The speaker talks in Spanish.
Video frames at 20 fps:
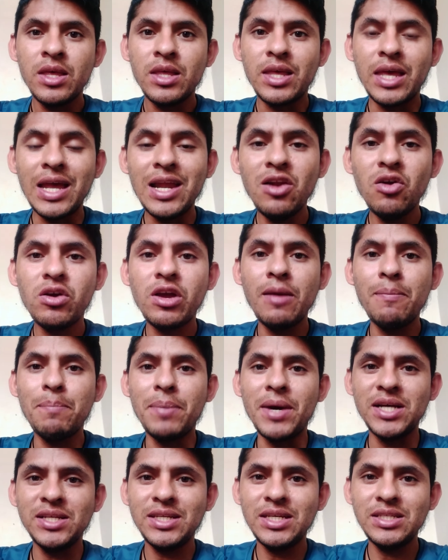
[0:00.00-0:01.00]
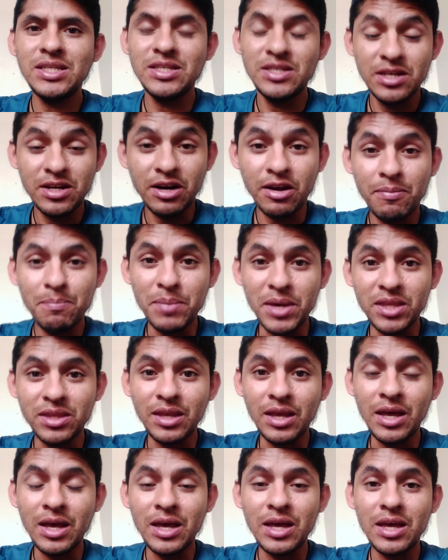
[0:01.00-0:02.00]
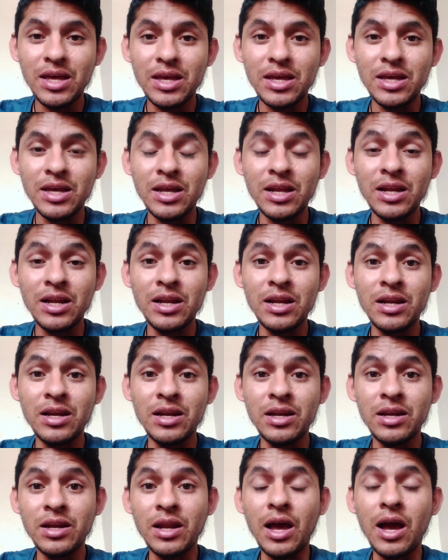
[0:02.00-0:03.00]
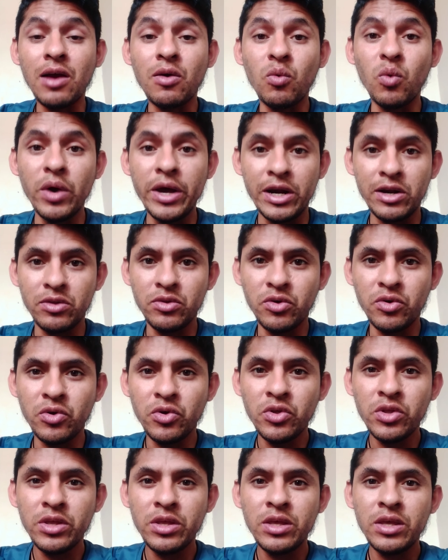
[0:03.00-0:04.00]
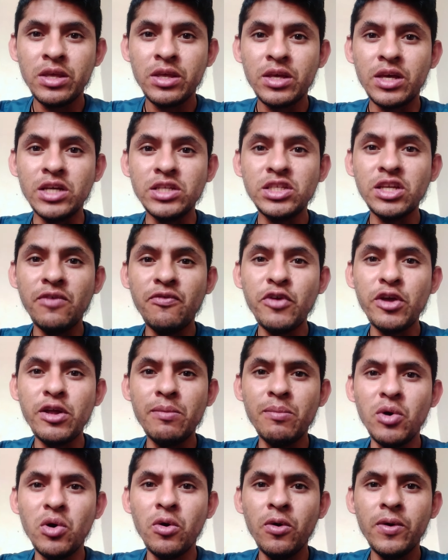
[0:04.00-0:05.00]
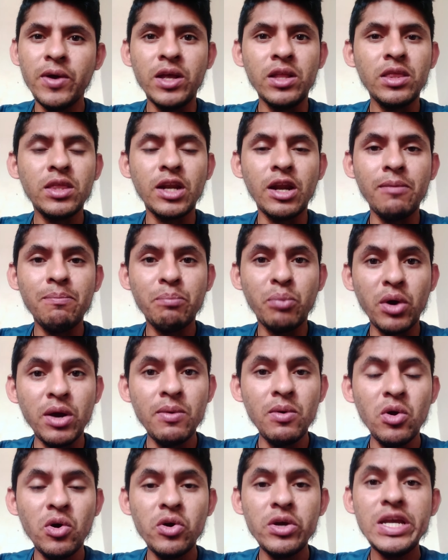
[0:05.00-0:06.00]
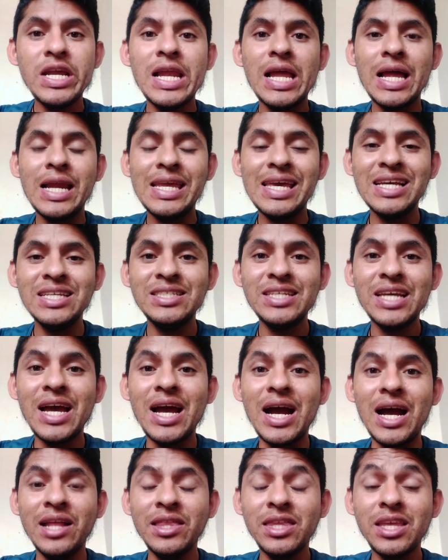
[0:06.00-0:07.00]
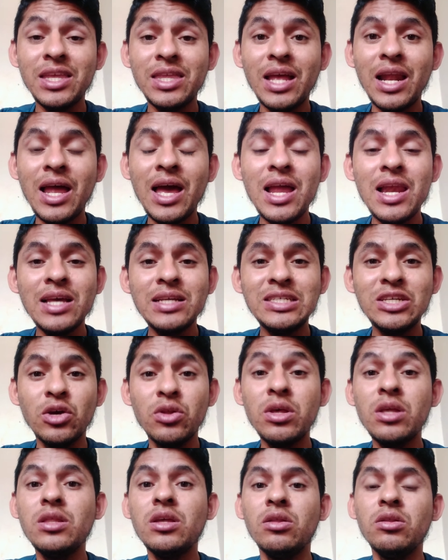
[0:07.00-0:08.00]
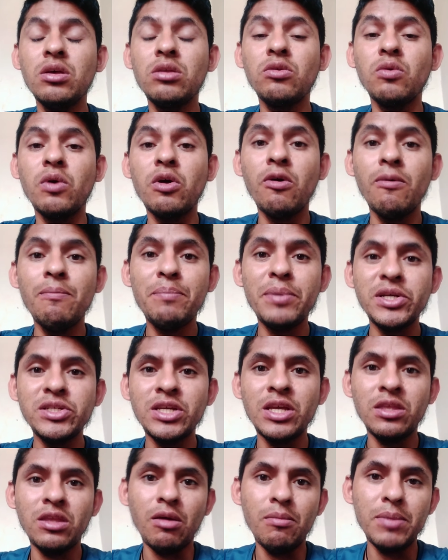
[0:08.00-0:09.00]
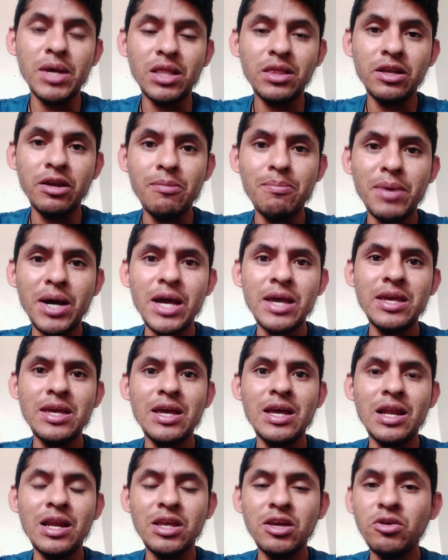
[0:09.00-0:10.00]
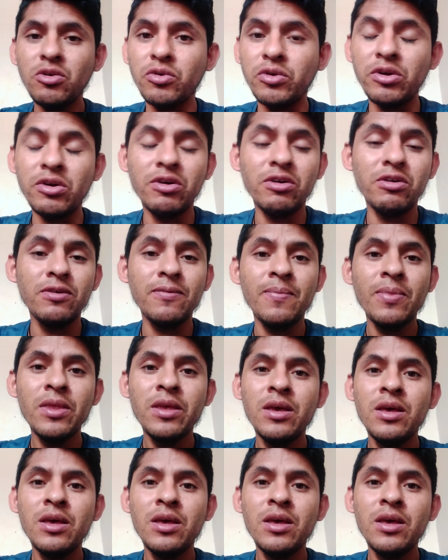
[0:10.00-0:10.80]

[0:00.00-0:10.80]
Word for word: ¿Qué es lo que pasa si se respeta el acuerdo que se firmó entre el pueblo y la alianza antes de las elecciones, donde estuvieron presentes Beatriz Valle, Eli Jurón,